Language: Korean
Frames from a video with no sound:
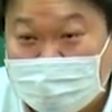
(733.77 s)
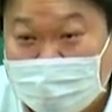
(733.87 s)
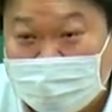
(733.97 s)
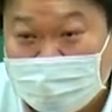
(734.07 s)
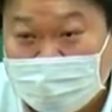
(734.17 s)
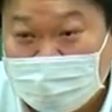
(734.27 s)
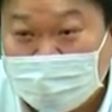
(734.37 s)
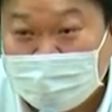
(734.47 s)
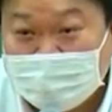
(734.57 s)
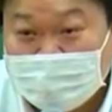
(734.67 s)
돼요?
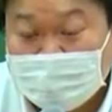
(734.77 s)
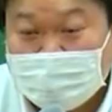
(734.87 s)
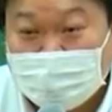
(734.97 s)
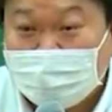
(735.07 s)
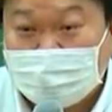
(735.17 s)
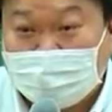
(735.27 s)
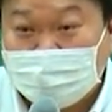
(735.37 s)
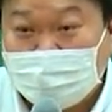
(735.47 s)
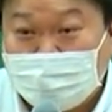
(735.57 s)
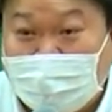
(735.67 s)
500도 안
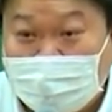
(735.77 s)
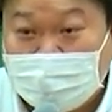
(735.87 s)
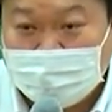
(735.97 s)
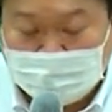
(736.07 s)
돼요? 100?